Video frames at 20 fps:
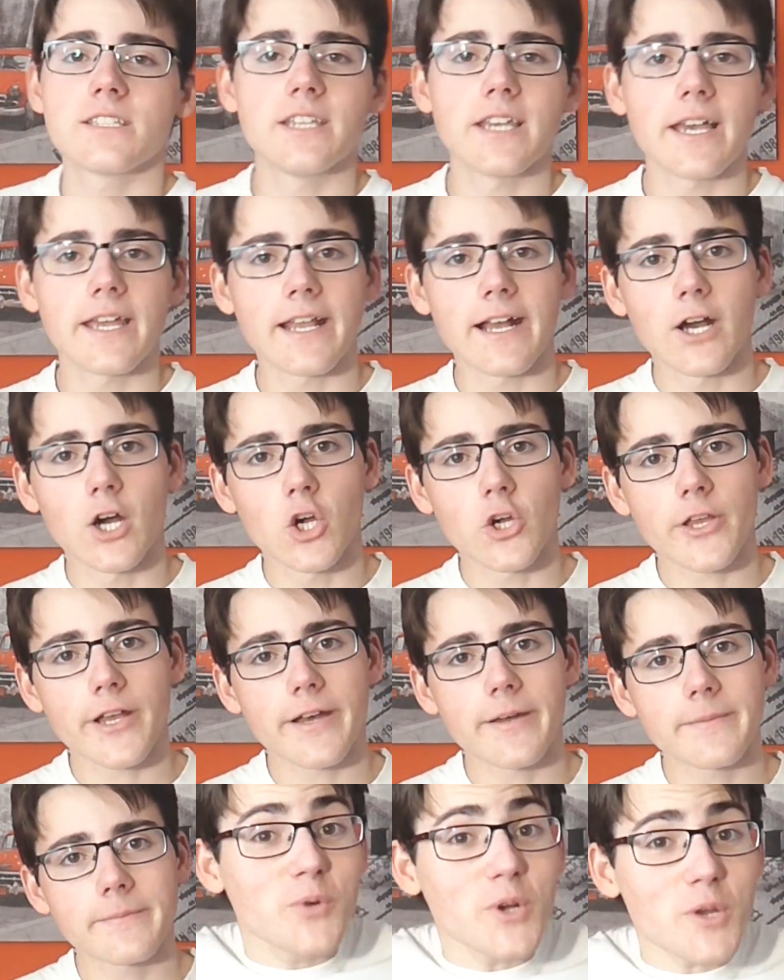ya era
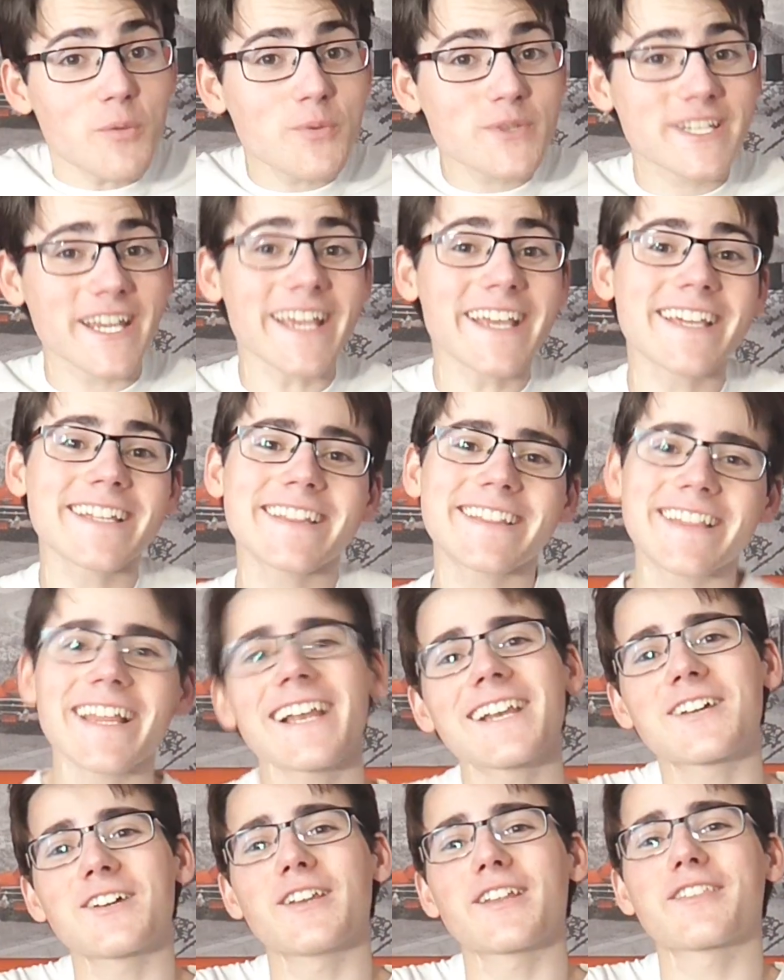hora. Bueno, pues sí, ¿qué
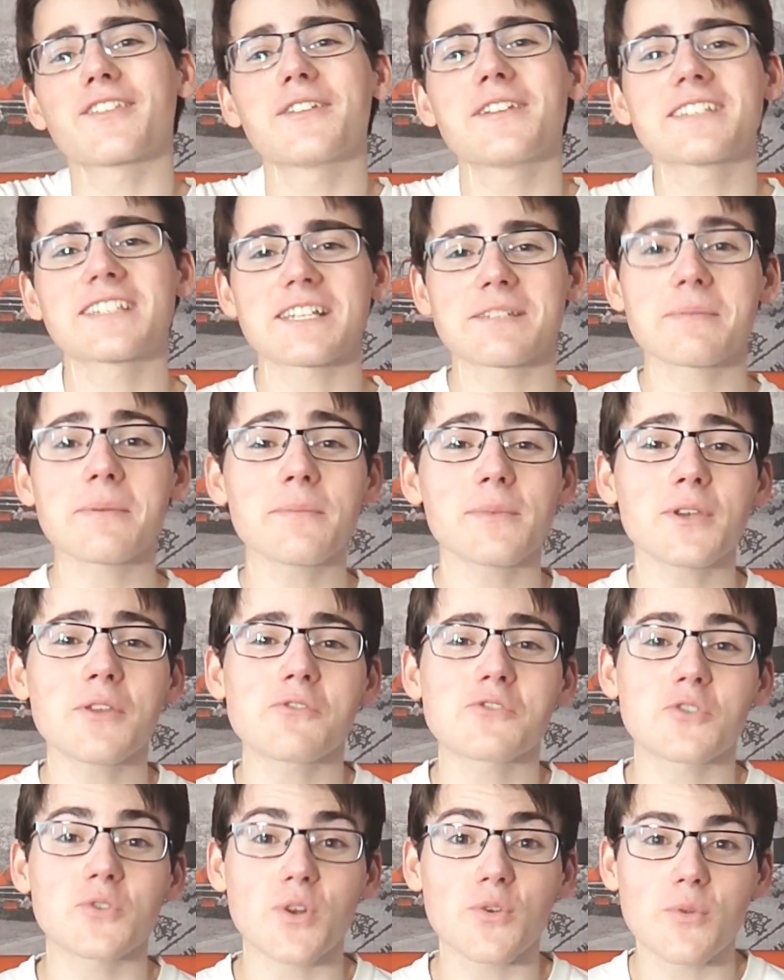tal coleccionistas?
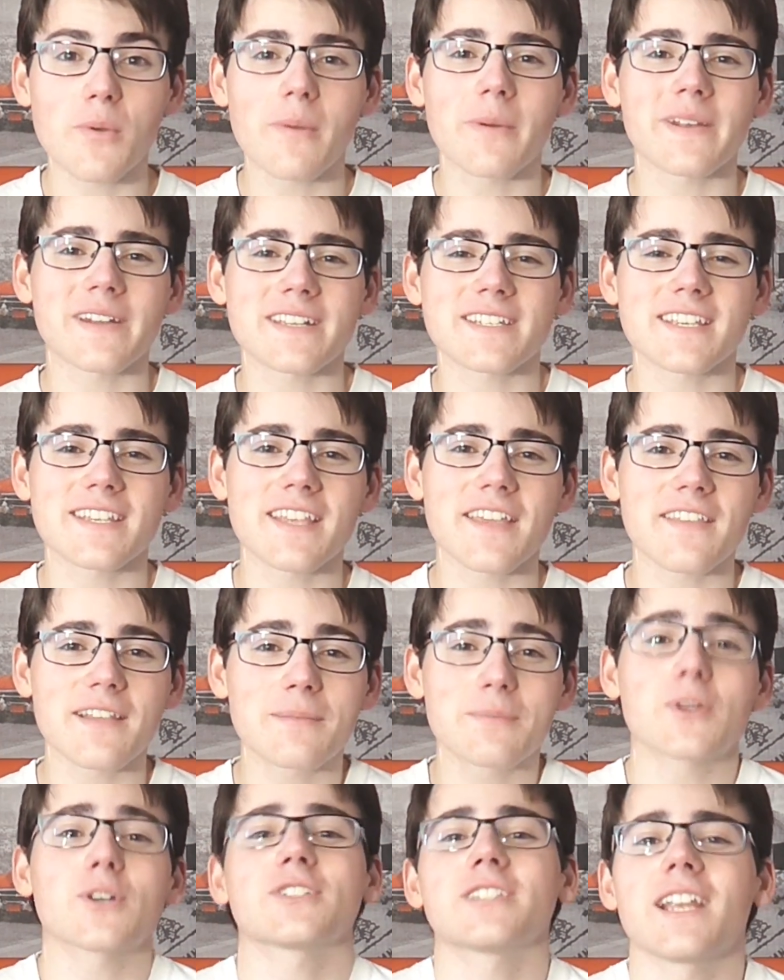Bienvenidos a una nueva reseña
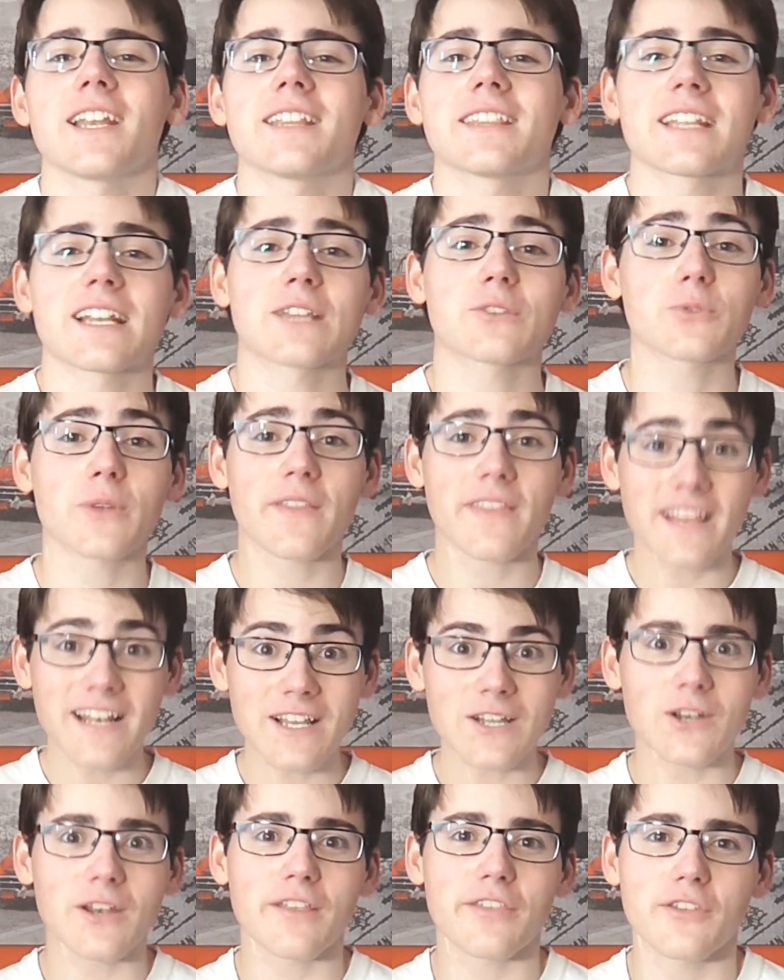del blog de literatura
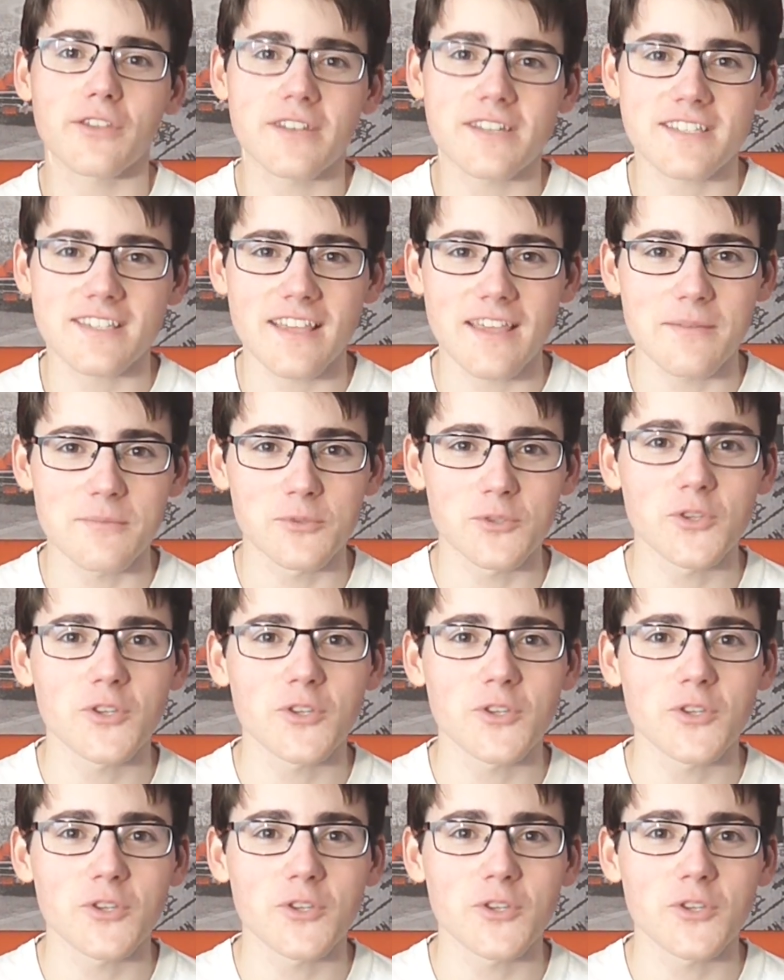del coleccionista de